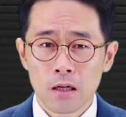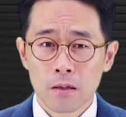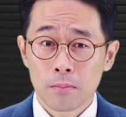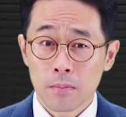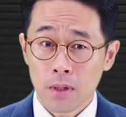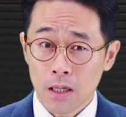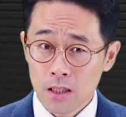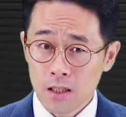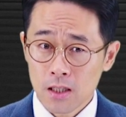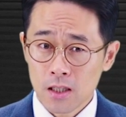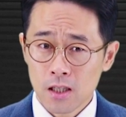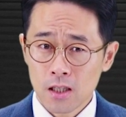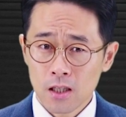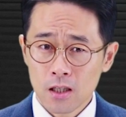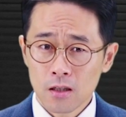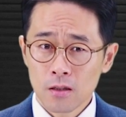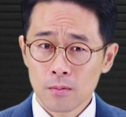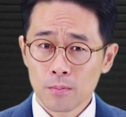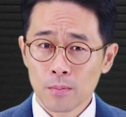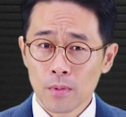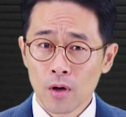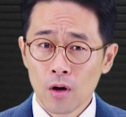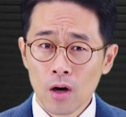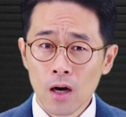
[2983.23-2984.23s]

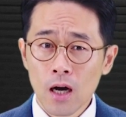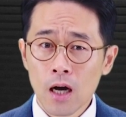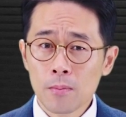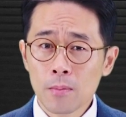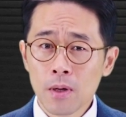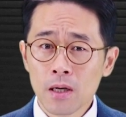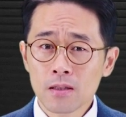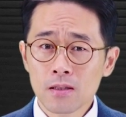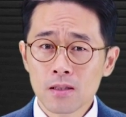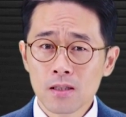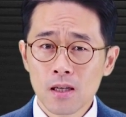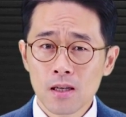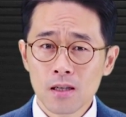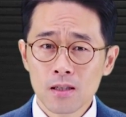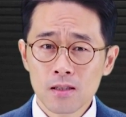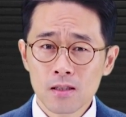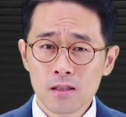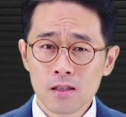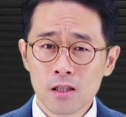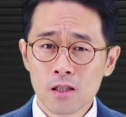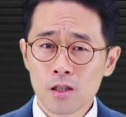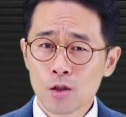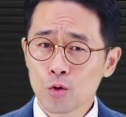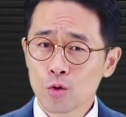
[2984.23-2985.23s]
마치 명함 한
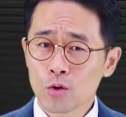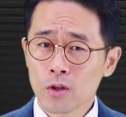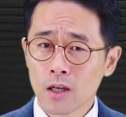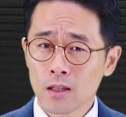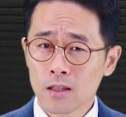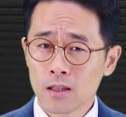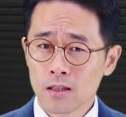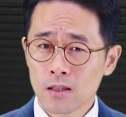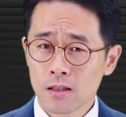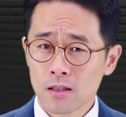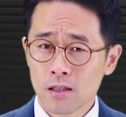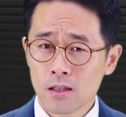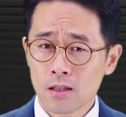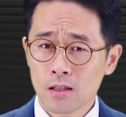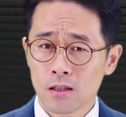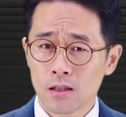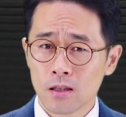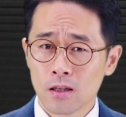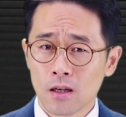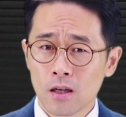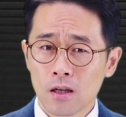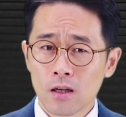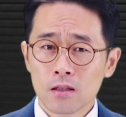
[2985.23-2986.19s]
장 지니고 다니듯이